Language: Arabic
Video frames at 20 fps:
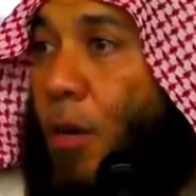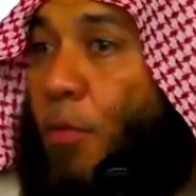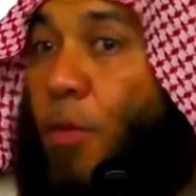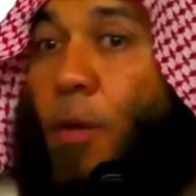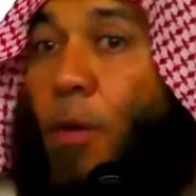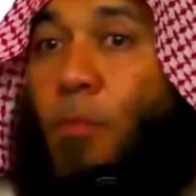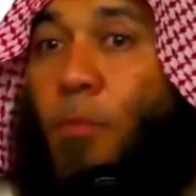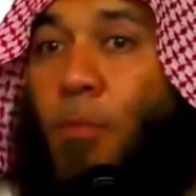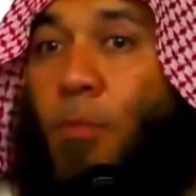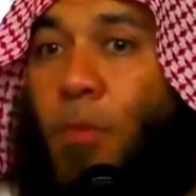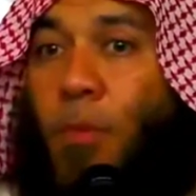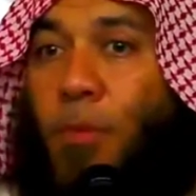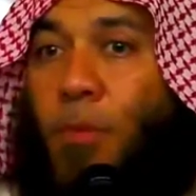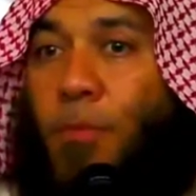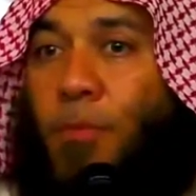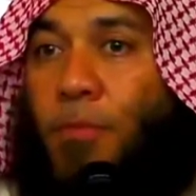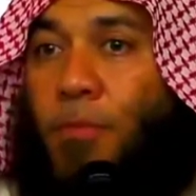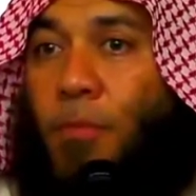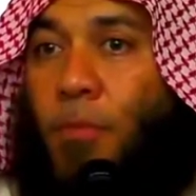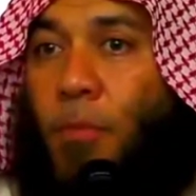الفم
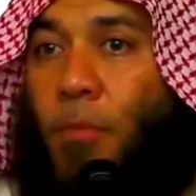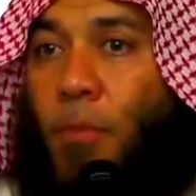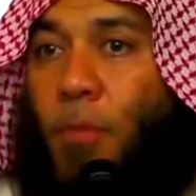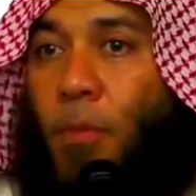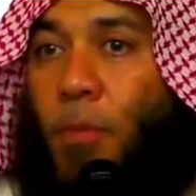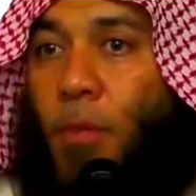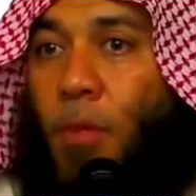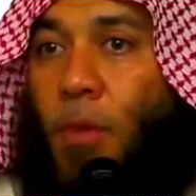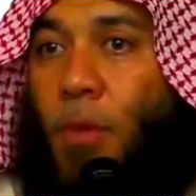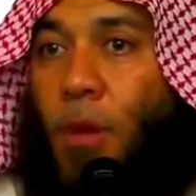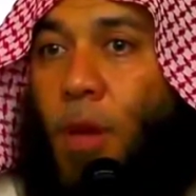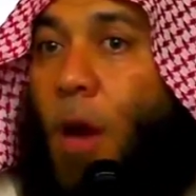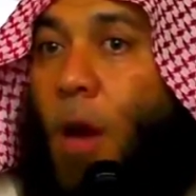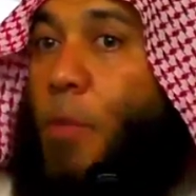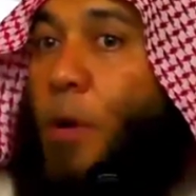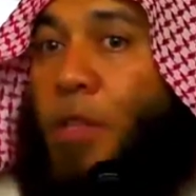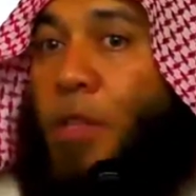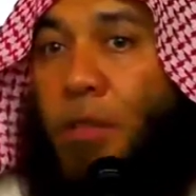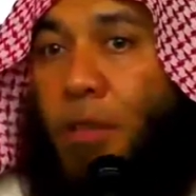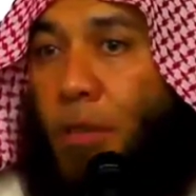
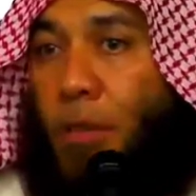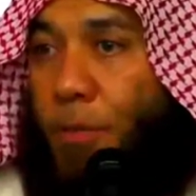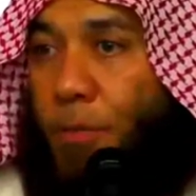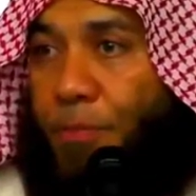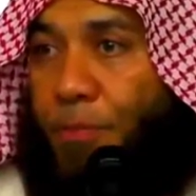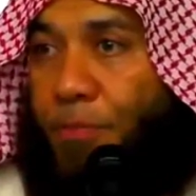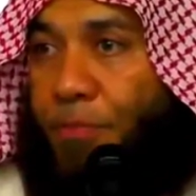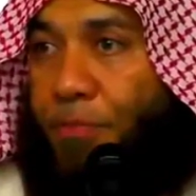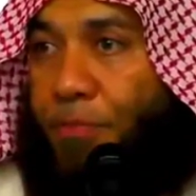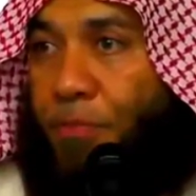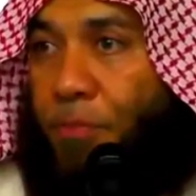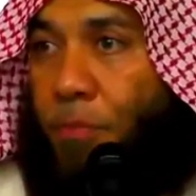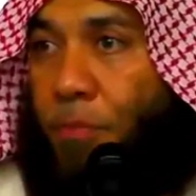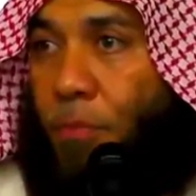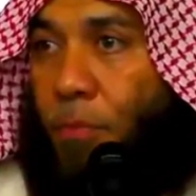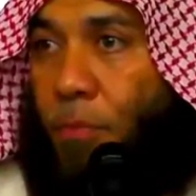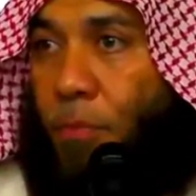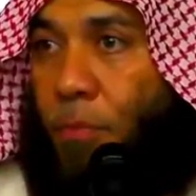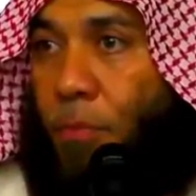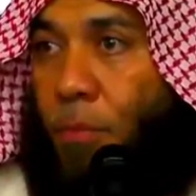أبد
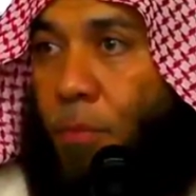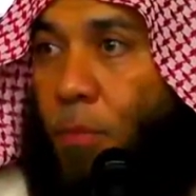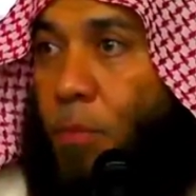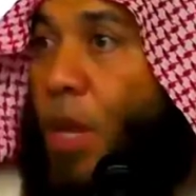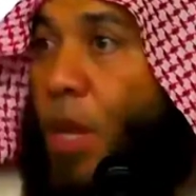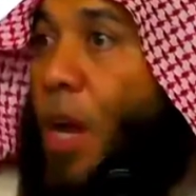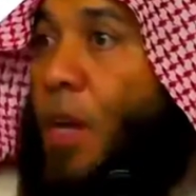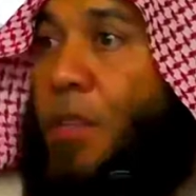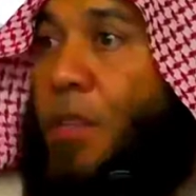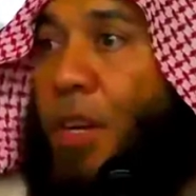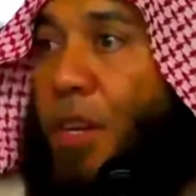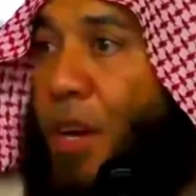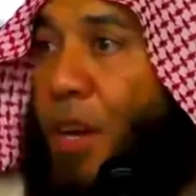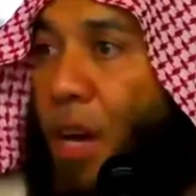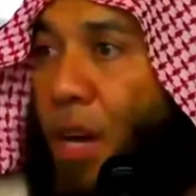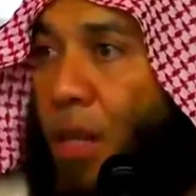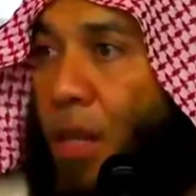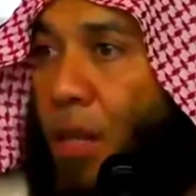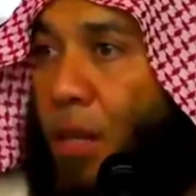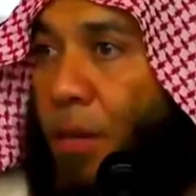ابتعد عن
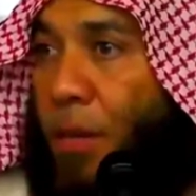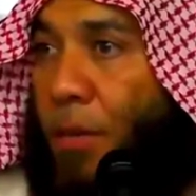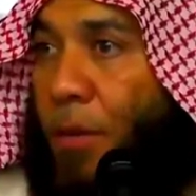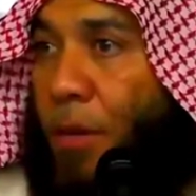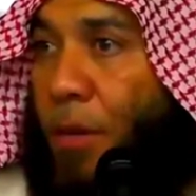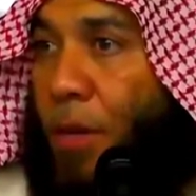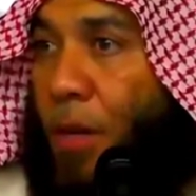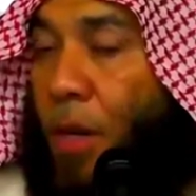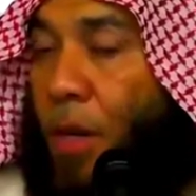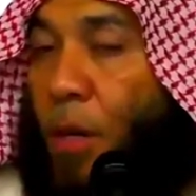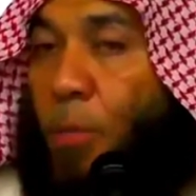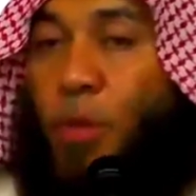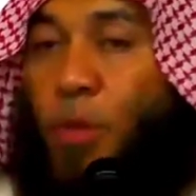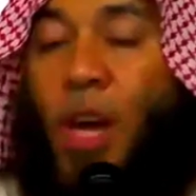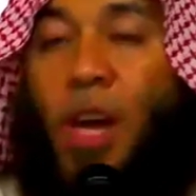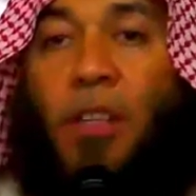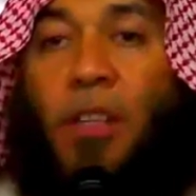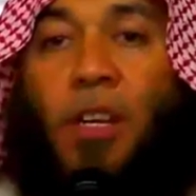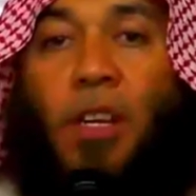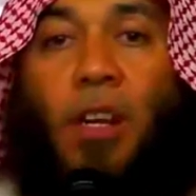هذا
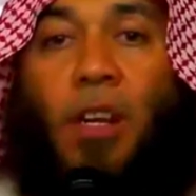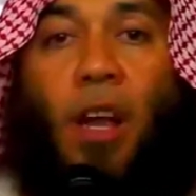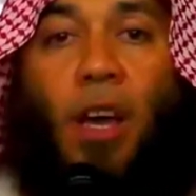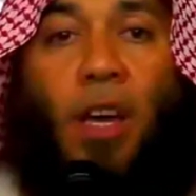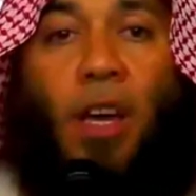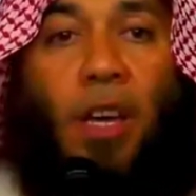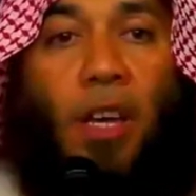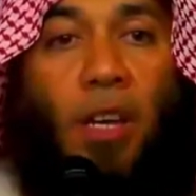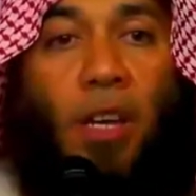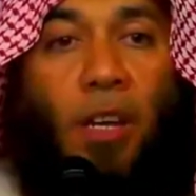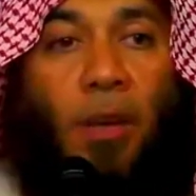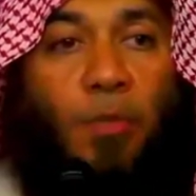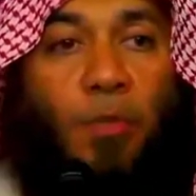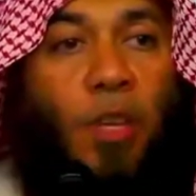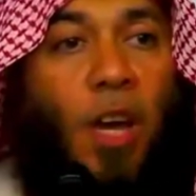ابتعد عن القيل